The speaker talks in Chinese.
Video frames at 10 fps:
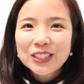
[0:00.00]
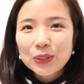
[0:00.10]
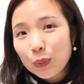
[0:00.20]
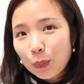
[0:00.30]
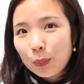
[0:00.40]

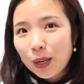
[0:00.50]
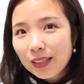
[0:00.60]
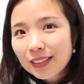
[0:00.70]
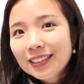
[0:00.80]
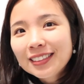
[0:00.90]
你有吗？
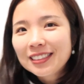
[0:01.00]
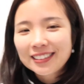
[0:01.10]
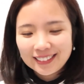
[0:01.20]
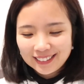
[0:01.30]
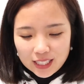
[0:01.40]

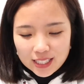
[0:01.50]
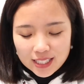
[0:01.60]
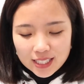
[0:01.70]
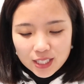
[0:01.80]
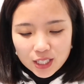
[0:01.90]

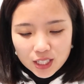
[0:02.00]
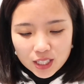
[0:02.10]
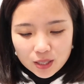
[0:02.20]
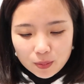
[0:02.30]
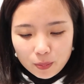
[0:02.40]
四十